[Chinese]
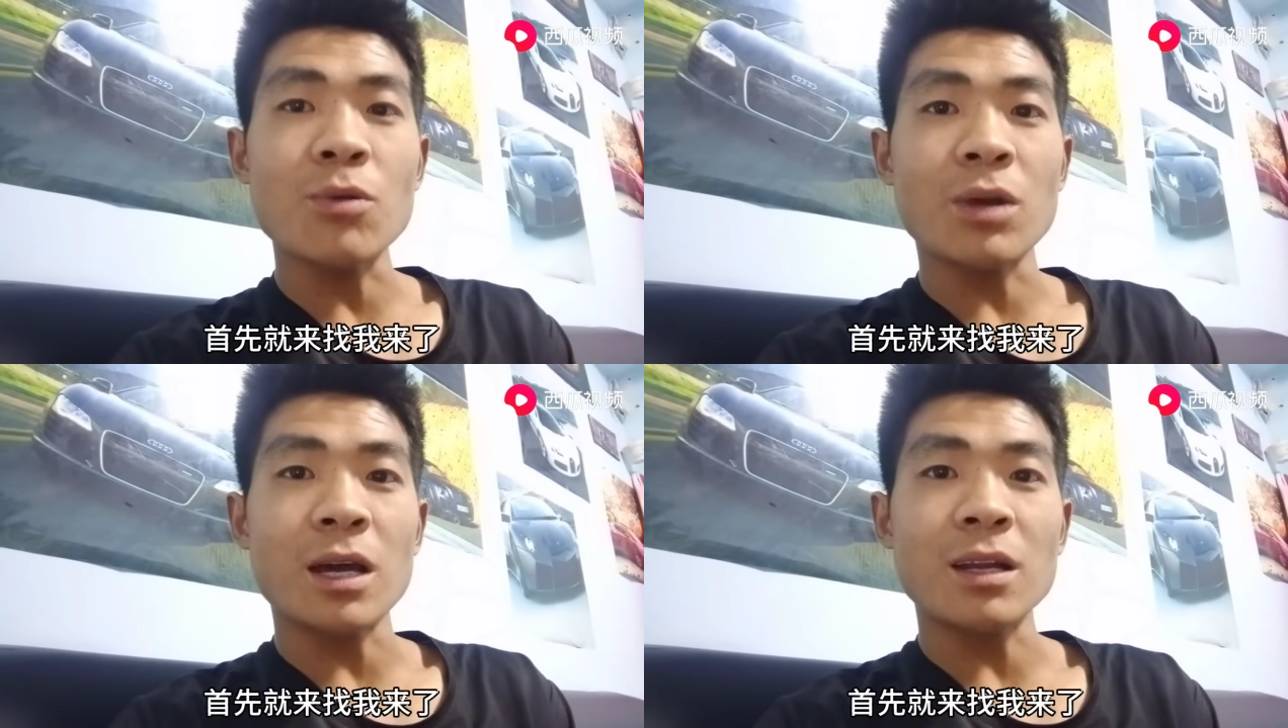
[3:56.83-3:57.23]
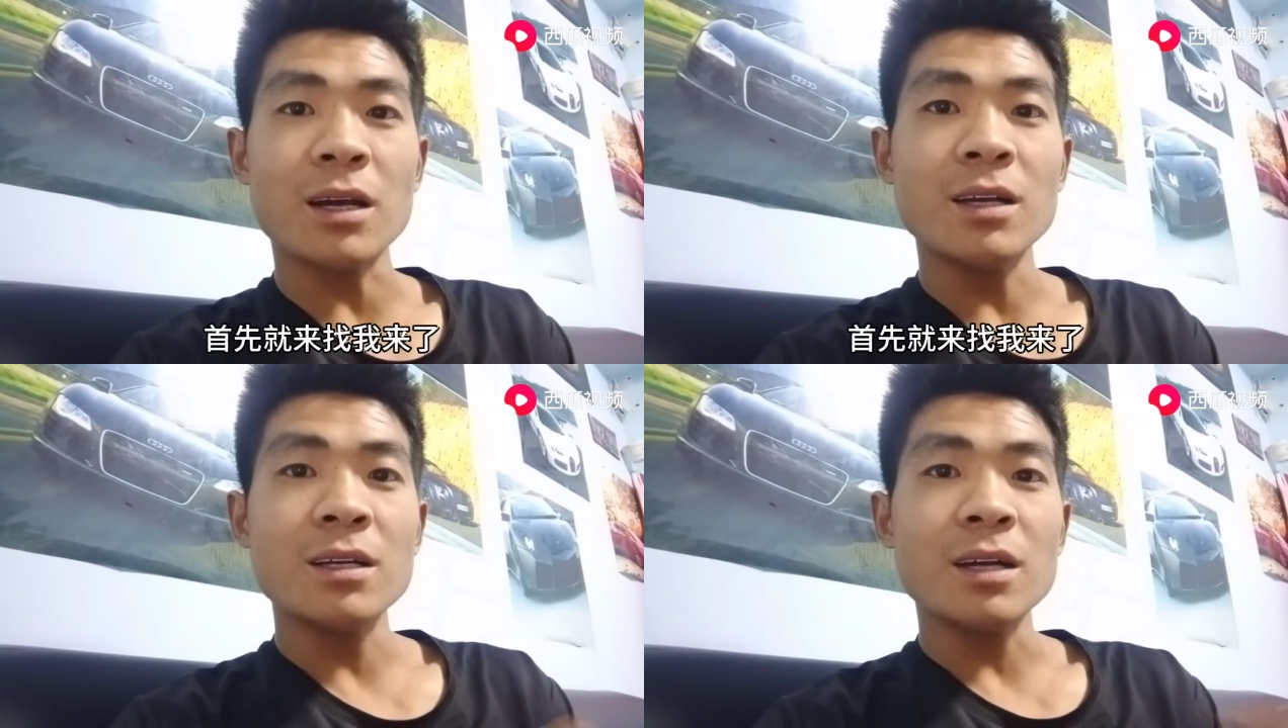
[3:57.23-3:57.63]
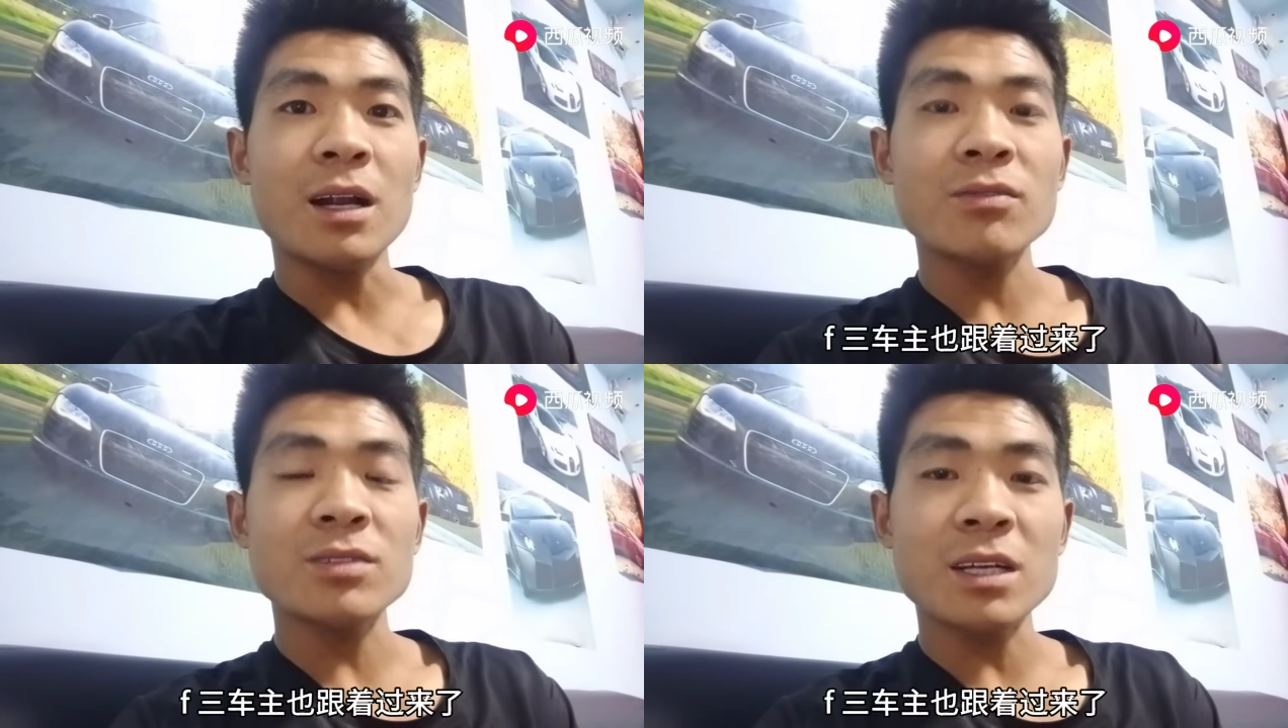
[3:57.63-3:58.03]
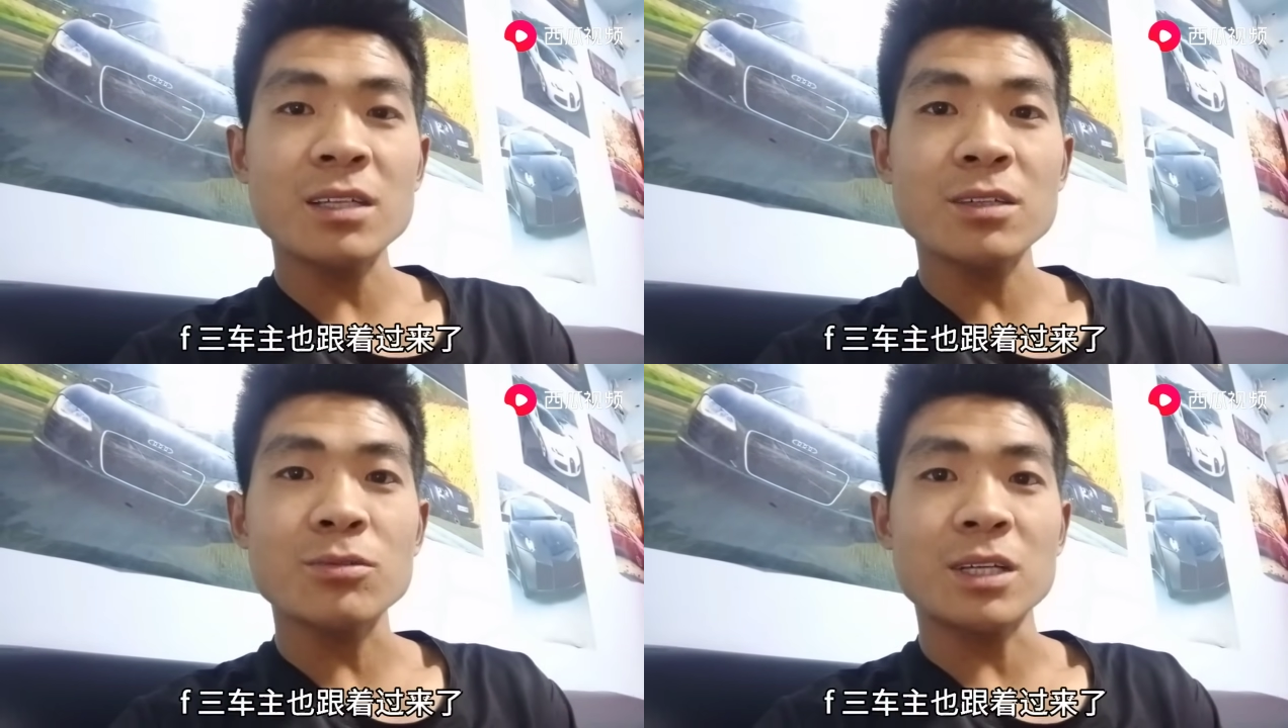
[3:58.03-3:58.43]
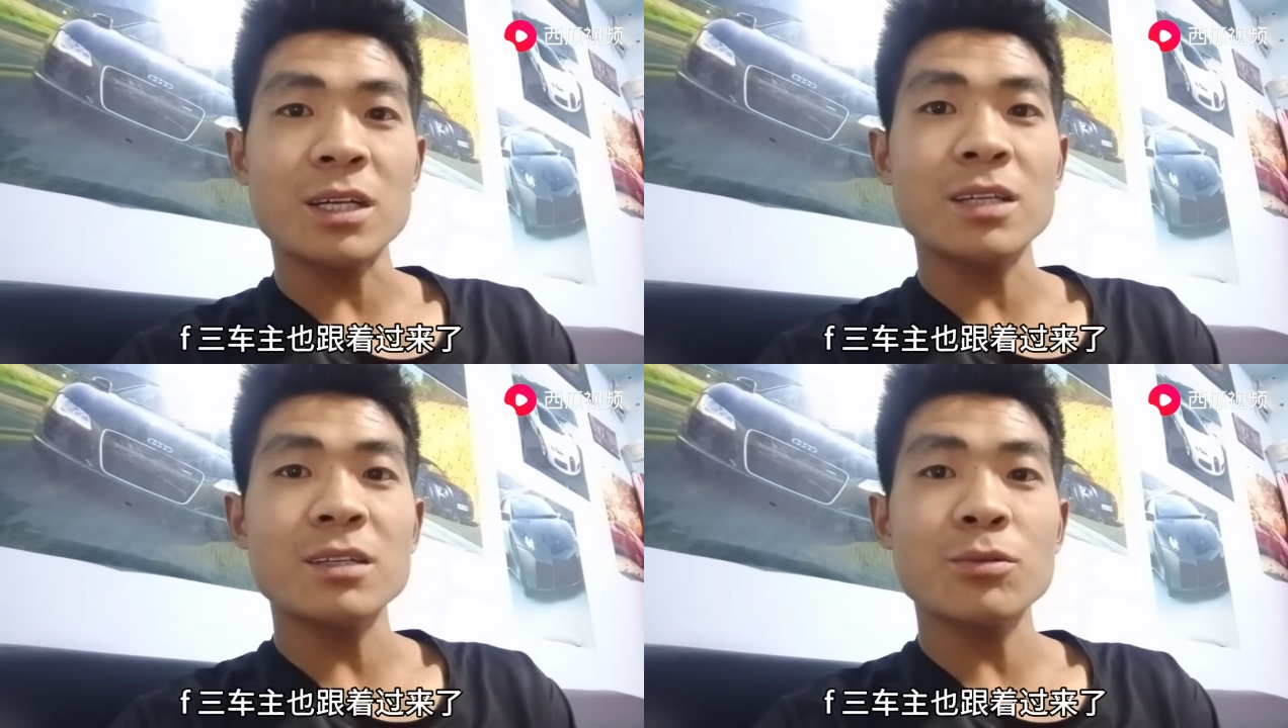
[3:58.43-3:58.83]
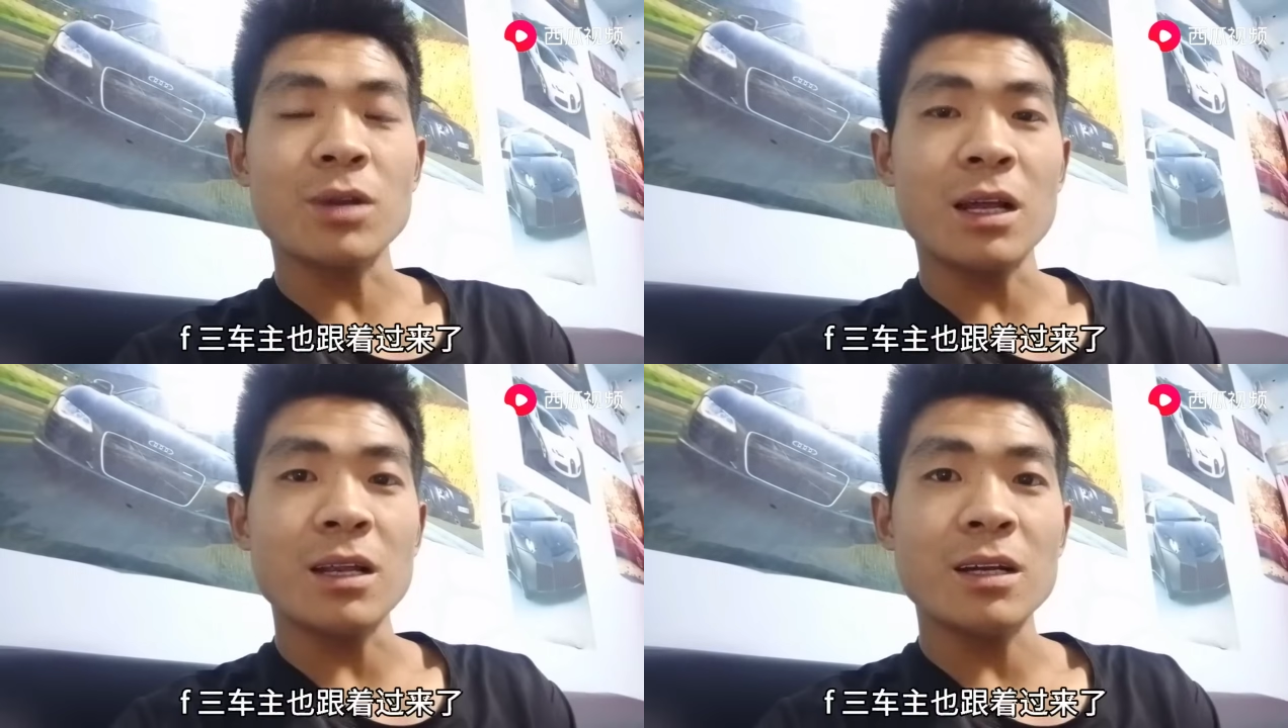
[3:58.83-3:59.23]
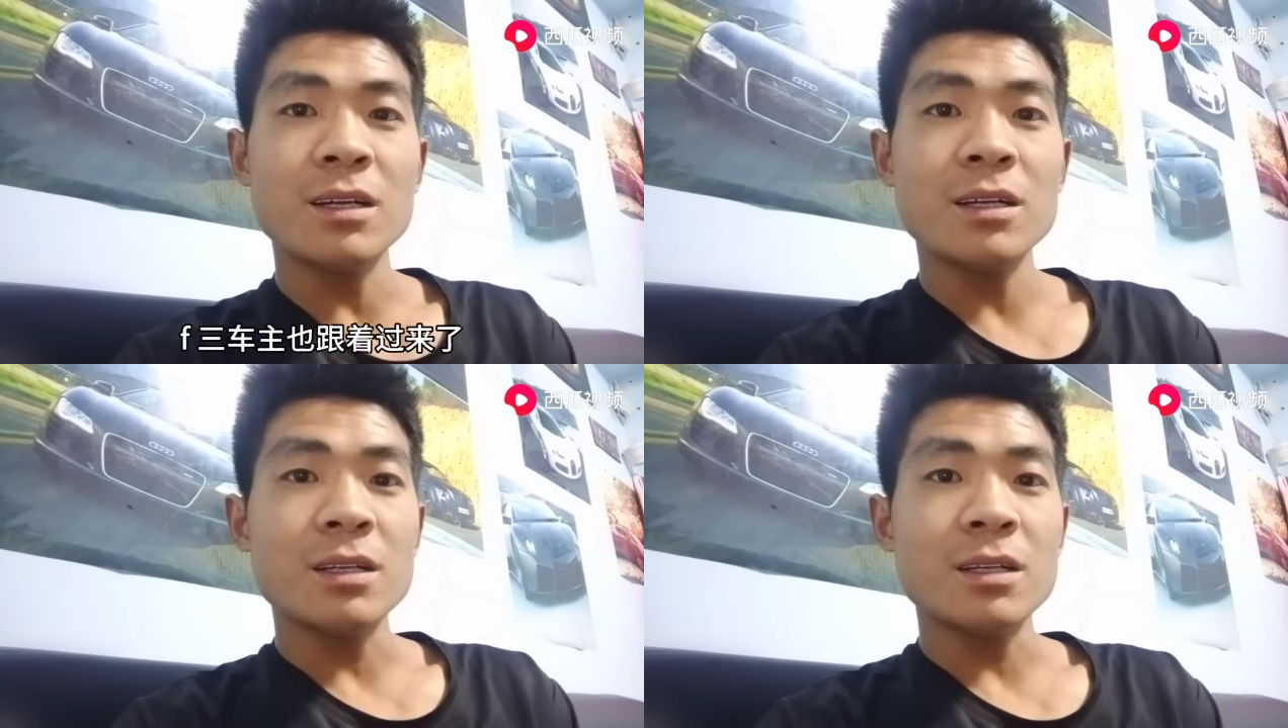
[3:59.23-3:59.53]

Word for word: 我来了 ，F 三 车主也跟着过来了，